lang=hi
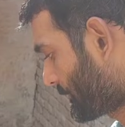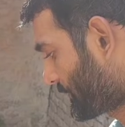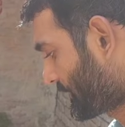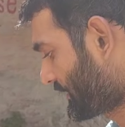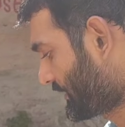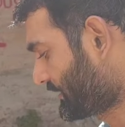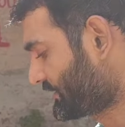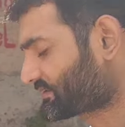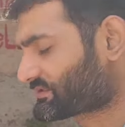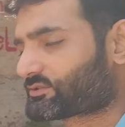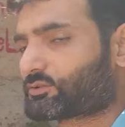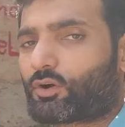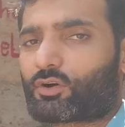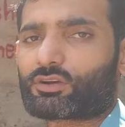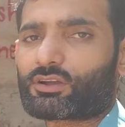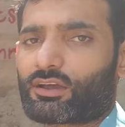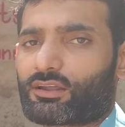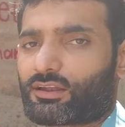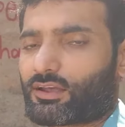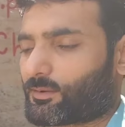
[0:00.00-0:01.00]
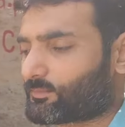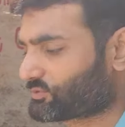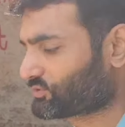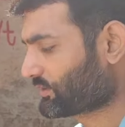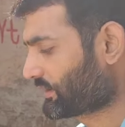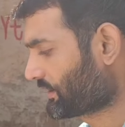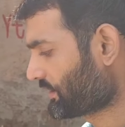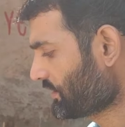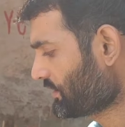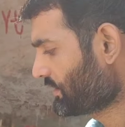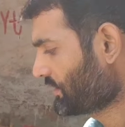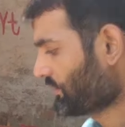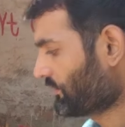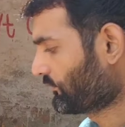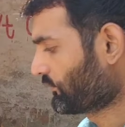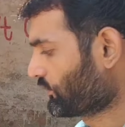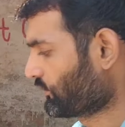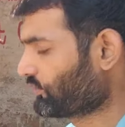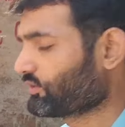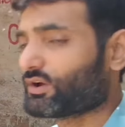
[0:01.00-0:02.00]
अपने इस डॉग का नाम जो है ना
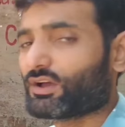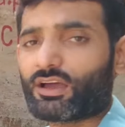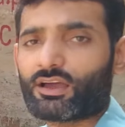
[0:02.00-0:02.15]
वो